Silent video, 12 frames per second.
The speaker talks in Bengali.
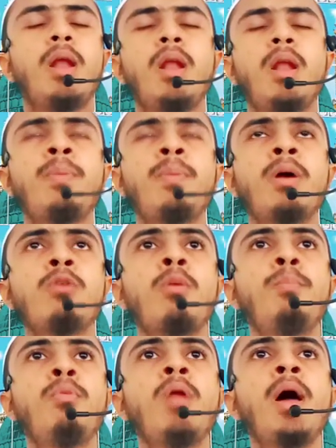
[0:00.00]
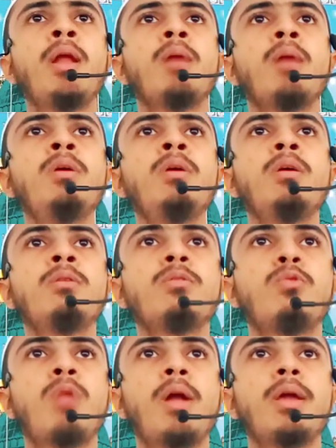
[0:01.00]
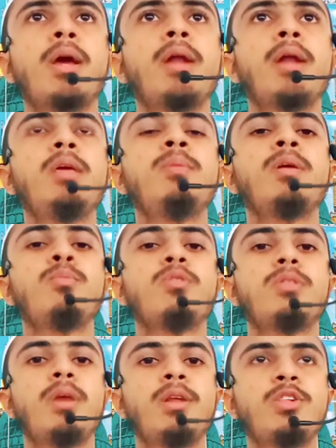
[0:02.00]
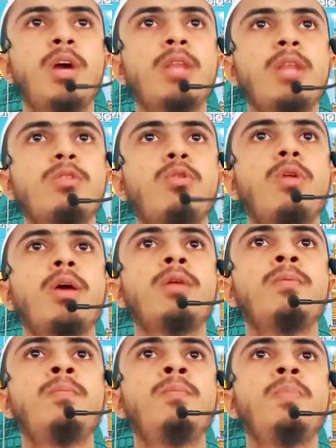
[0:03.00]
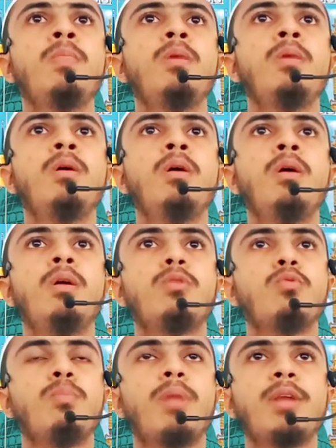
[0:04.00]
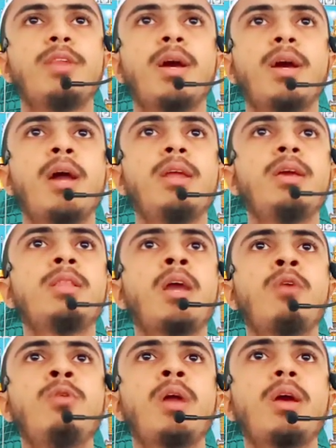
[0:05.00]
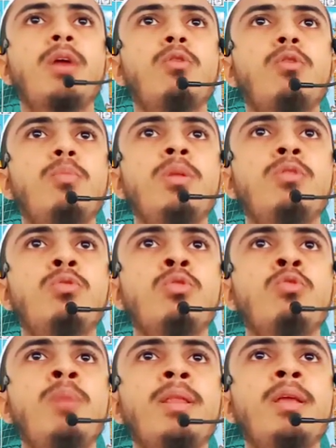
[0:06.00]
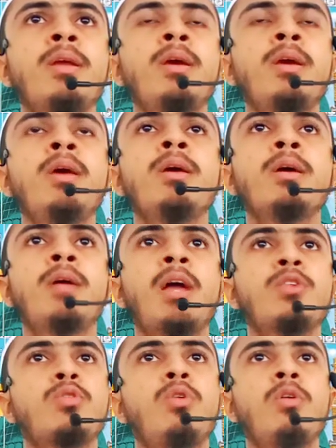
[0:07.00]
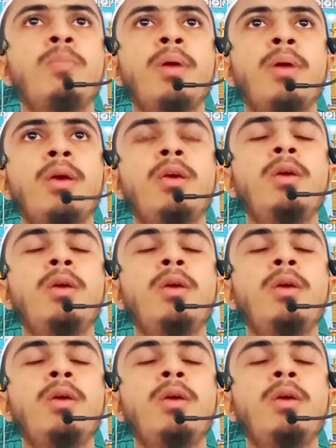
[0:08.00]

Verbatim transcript: আল্লাহ পাক রব্বুল আলমিন কোরআনে কারিমের মধ্যে সাত করেন তোমরা যেখানে থাকো না কেন মৃত্যু তোমাদেরকে গ্রাস করবে